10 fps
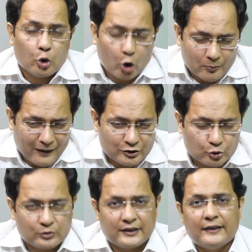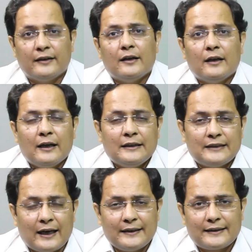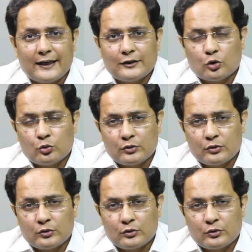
लोग मौजूद थे यानी कि जो